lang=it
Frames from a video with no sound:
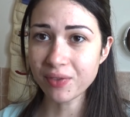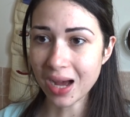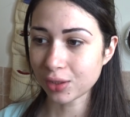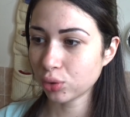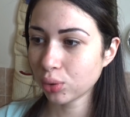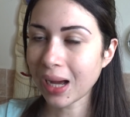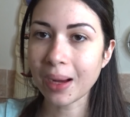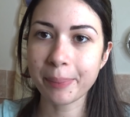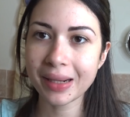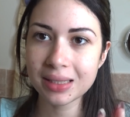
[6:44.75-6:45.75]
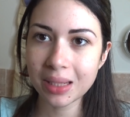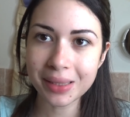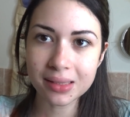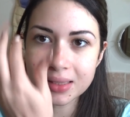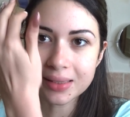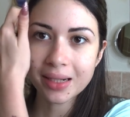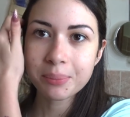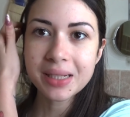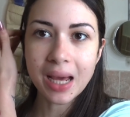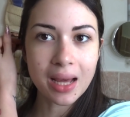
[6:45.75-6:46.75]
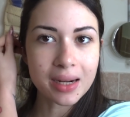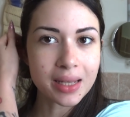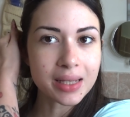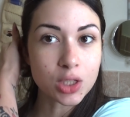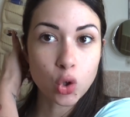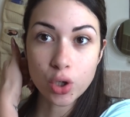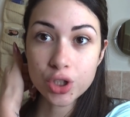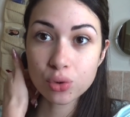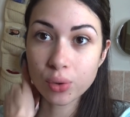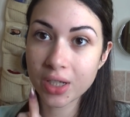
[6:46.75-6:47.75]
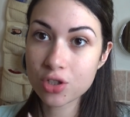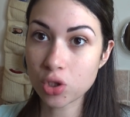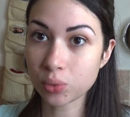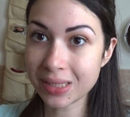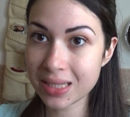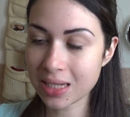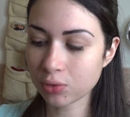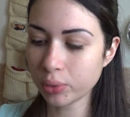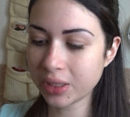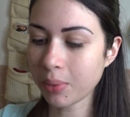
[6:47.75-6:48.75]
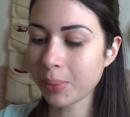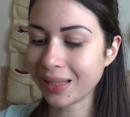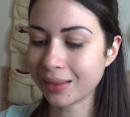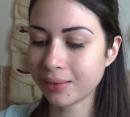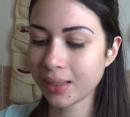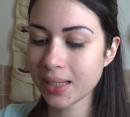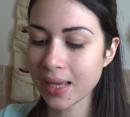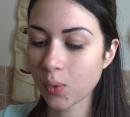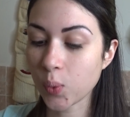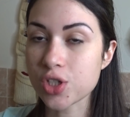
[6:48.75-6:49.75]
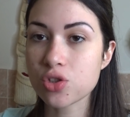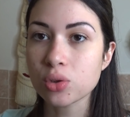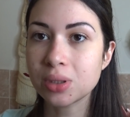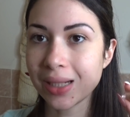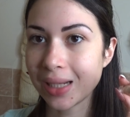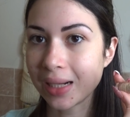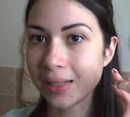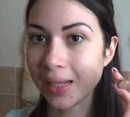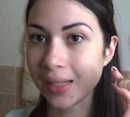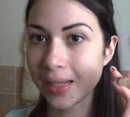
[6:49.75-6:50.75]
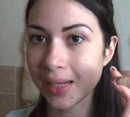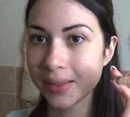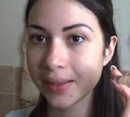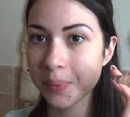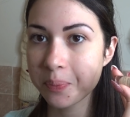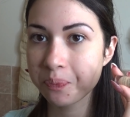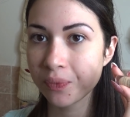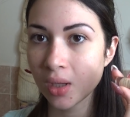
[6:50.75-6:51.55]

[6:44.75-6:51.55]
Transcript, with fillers: Vado a praticamente terminare il correttore che sto utilizzando ultimamente, che è questo della Naked,